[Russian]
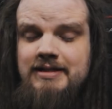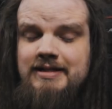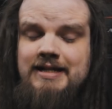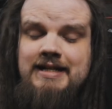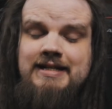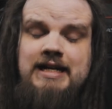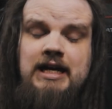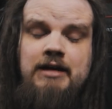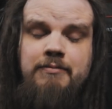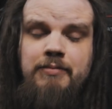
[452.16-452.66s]

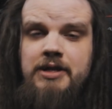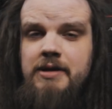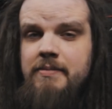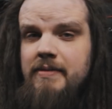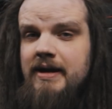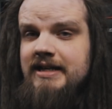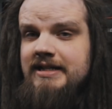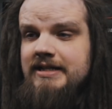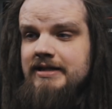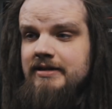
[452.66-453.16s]
Здесь, как
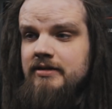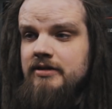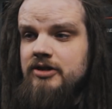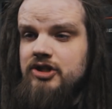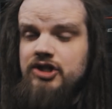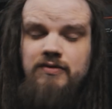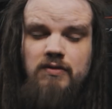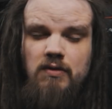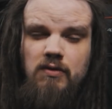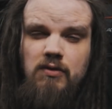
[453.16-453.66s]
понимаете,
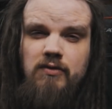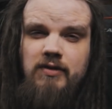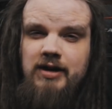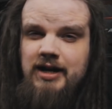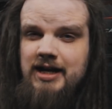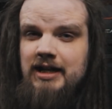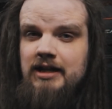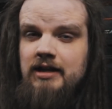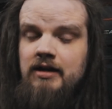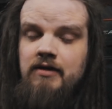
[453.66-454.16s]
живого
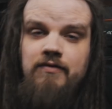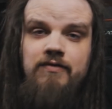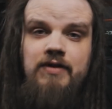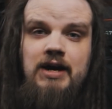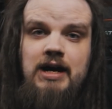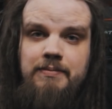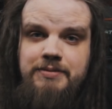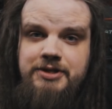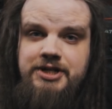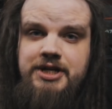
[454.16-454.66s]
вокала
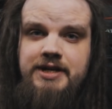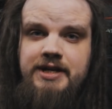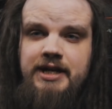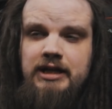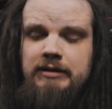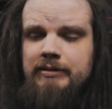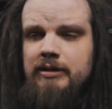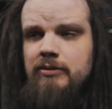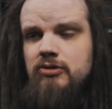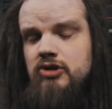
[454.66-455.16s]
вообще
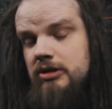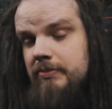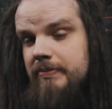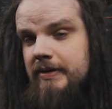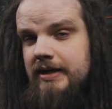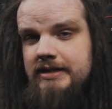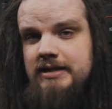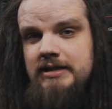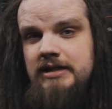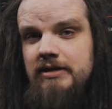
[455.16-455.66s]
нет, потому что
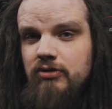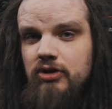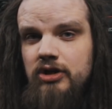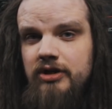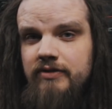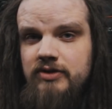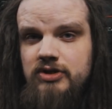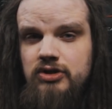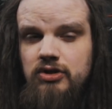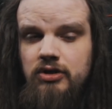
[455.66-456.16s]
партия
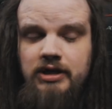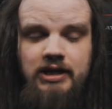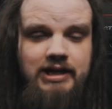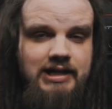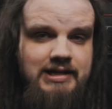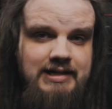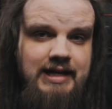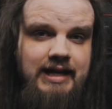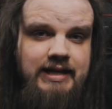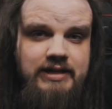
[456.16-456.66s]
довольно высокая, и
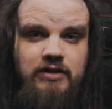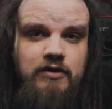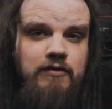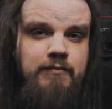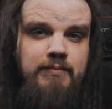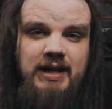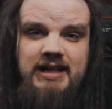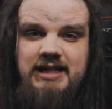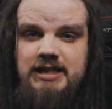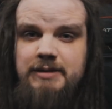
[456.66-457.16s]
Сайкс ее, в
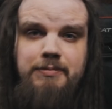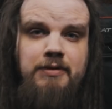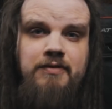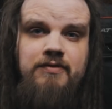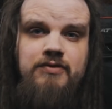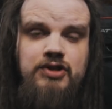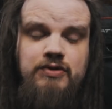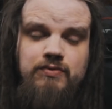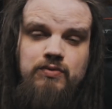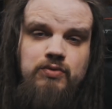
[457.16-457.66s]
принципе,
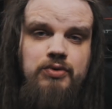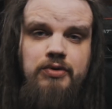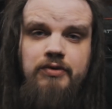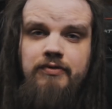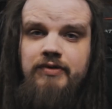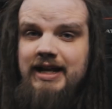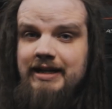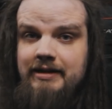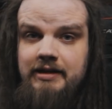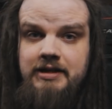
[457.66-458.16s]
вживую
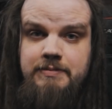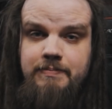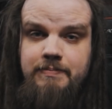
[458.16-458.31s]
вряд ли